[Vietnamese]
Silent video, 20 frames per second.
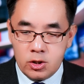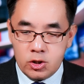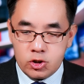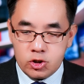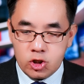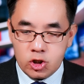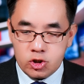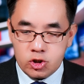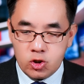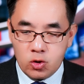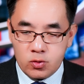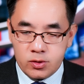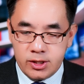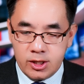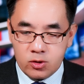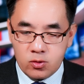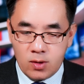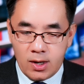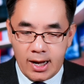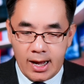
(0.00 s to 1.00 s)
giờ đầu nhiên
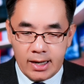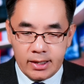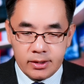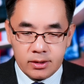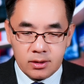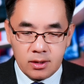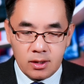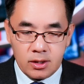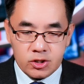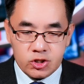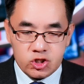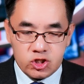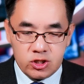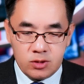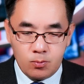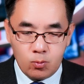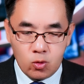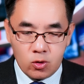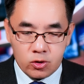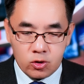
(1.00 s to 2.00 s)
rồi là lên đó chi
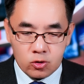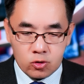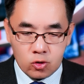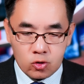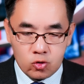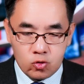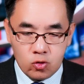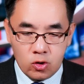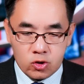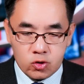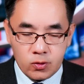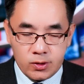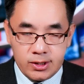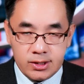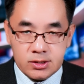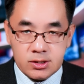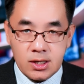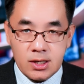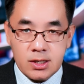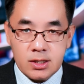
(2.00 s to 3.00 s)
bộ cho chợ chua rồi ít
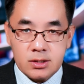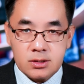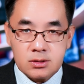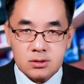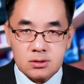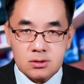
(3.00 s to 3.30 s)
thon